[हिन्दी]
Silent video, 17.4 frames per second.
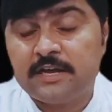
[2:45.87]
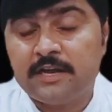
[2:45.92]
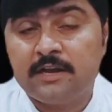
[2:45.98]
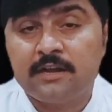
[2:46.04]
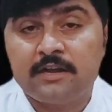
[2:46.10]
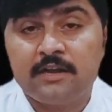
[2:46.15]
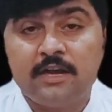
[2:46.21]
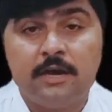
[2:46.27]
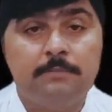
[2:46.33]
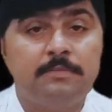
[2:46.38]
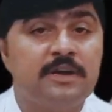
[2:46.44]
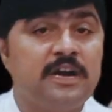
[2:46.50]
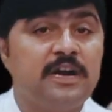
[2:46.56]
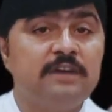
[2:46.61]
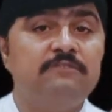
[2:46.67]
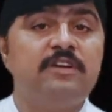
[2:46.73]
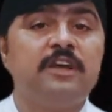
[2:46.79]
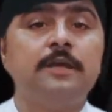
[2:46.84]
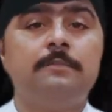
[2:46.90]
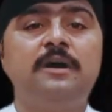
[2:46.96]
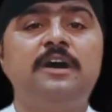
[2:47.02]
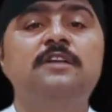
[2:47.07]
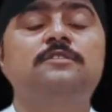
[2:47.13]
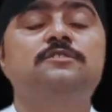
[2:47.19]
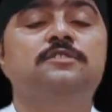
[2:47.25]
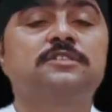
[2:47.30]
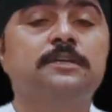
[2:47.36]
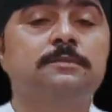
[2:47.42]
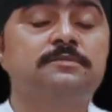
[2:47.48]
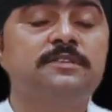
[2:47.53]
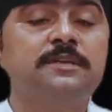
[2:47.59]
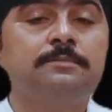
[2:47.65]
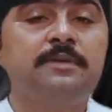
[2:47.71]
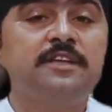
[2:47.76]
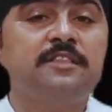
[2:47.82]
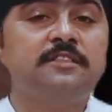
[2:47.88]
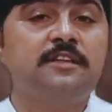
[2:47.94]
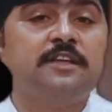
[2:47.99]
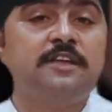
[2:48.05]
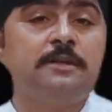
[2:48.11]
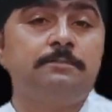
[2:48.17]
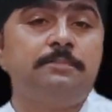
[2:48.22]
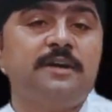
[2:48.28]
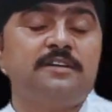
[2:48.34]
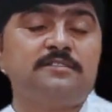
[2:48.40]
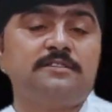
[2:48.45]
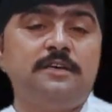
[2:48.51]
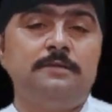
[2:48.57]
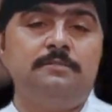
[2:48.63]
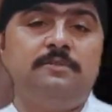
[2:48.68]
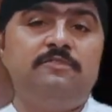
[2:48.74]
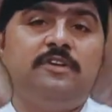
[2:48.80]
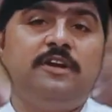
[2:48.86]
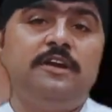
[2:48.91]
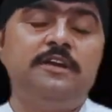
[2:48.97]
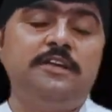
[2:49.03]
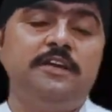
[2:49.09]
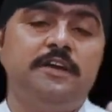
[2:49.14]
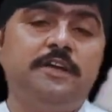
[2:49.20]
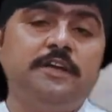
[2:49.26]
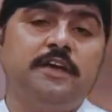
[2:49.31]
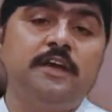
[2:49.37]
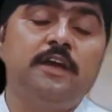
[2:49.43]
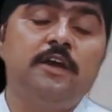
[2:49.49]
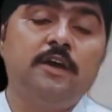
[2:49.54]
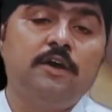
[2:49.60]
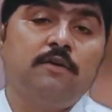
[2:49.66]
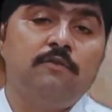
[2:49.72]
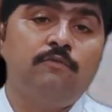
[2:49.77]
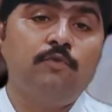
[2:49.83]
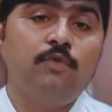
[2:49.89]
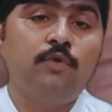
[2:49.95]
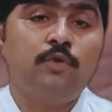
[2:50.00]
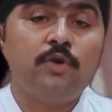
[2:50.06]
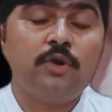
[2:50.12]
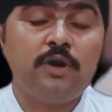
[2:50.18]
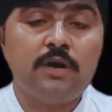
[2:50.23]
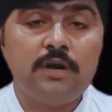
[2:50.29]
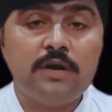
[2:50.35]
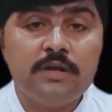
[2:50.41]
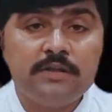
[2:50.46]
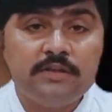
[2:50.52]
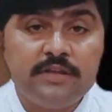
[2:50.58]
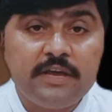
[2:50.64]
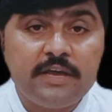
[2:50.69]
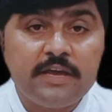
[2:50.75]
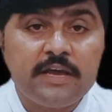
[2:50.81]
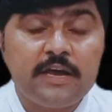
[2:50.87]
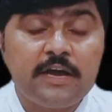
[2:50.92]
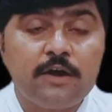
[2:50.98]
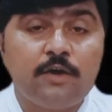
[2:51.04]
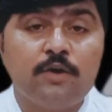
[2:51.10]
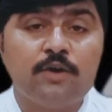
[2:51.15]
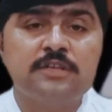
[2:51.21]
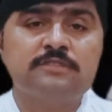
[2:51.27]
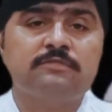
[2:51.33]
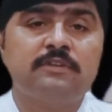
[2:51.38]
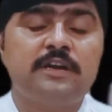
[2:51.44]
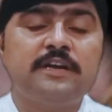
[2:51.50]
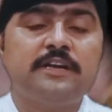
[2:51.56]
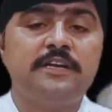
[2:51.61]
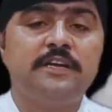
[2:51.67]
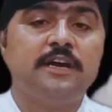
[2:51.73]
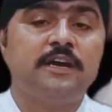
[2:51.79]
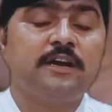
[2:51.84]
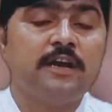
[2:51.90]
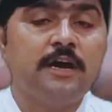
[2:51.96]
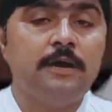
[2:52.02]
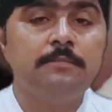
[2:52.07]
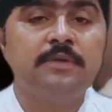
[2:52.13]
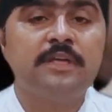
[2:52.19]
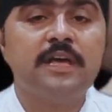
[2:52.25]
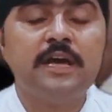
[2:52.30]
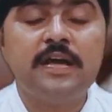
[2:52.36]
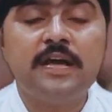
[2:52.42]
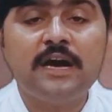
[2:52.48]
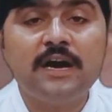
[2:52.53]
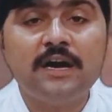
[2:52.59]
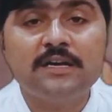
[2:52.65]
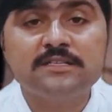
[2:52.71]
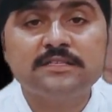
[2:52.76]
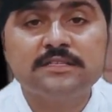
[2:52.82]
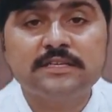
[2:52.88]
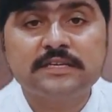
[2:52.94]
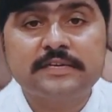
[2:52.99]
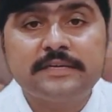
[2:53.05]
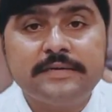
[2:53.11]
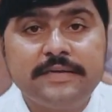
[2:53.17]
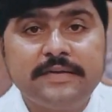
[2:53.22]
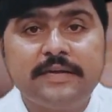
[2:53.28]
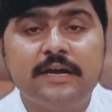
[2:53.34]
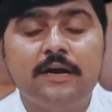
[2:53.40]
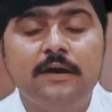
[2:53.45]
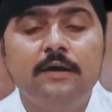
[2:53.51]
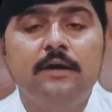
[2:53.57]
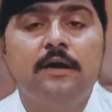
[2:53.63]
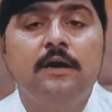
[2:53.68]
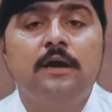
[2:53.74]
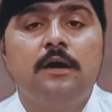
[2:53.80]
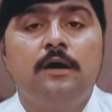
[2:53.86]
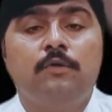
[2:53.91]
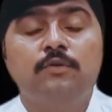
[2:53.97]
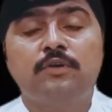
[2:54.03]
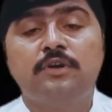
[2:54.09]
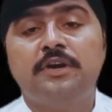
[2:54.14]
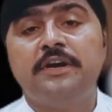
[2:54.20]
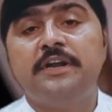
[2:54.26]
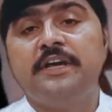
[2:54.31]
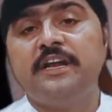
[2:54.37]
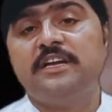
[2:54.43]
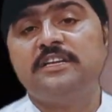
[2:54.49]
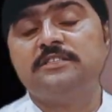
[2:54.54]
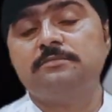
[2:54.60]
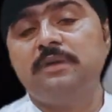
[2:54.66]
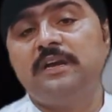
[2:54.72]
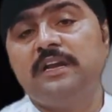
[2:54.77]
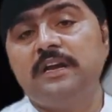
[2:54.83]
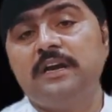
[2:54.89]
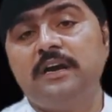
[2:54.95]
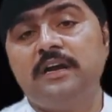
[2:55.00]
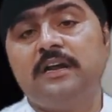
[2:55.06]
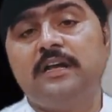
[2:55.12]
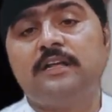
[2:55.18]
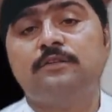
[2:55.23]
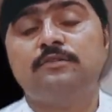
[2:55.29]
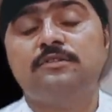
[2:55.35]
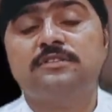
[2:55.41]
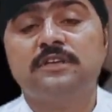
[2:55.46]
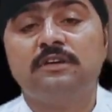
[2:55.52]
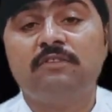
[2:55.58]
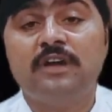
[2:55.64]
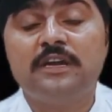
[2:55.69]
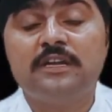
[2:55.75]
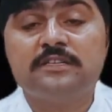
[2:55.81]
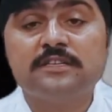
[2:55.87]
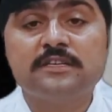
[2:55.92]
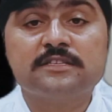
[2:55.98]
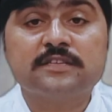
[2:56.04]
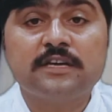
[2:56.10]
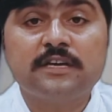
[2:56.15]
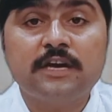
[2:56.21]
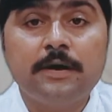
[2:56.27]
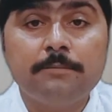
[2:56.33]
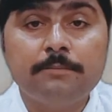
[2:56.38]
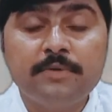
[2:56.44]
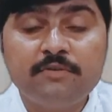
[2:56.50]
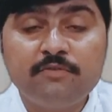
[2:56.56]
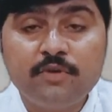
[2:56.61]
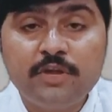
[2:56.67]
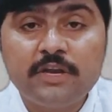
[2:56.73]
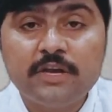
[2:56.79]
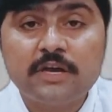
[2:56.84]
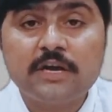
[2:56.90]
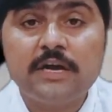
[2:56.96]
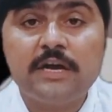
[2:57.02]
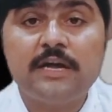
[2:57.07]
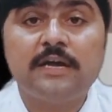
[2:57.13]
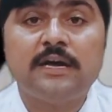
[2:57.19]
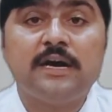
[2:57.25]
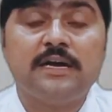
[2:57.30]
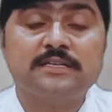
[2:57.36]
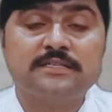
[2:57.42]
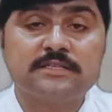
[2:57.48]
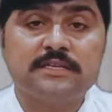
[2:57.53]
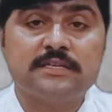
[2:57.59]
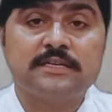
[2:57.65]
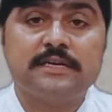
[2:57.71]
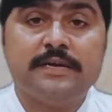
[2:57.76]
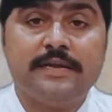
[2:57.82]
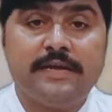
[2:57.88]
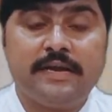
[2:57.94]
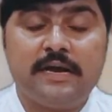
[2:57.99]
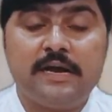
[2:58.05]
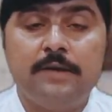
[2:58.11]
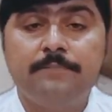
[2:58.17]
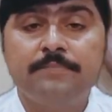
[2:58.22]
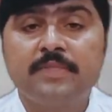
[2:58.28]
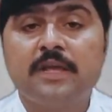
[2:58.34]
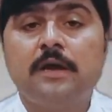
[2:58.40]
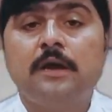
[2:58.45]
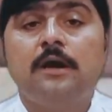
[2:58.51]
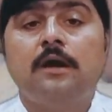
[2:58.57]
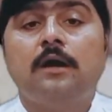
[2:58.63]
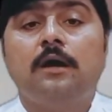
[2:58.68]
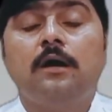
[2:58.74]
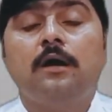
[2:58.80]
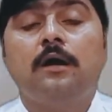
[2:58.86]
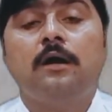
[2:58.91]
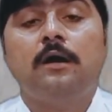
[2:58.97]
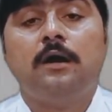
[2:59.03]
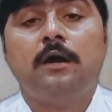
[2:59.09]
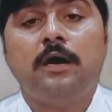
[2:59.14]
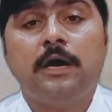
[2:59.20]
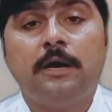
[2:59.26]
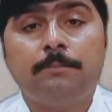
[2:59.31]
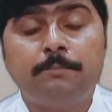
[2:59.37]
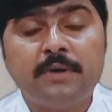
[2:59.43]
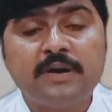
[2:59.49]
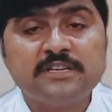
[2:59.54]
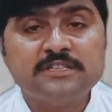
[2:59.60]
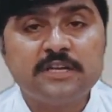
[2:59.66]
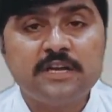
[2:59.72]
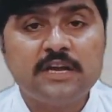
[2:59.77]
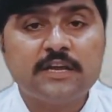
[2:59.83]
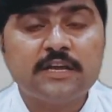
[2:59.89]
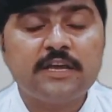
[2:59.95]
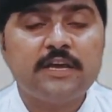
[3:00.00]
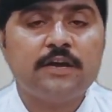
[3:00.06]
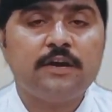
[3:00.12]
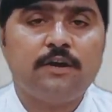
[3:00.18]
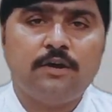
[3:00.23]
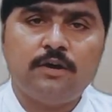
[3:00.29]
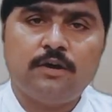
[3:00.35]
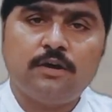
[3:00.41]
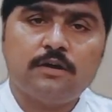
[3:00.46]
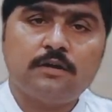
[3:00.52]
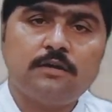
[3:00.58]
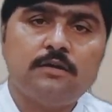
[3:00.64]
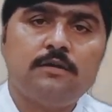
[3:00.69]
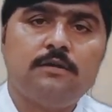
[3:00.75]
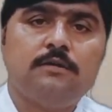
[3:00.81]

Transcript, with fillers: कि इनकलाब इक्यानवे के बाद जो सबसे बेहतरीन पाकिस्तान में वैरायटी आई है वो ये है और इस वैरायटी का नाम क्या है अजरक डेरा उन्होंने डेरा इसमाइल खान है तो इस हवाले से इसका नाम भी वही रखा है अजरक डेरा आपा शिला के और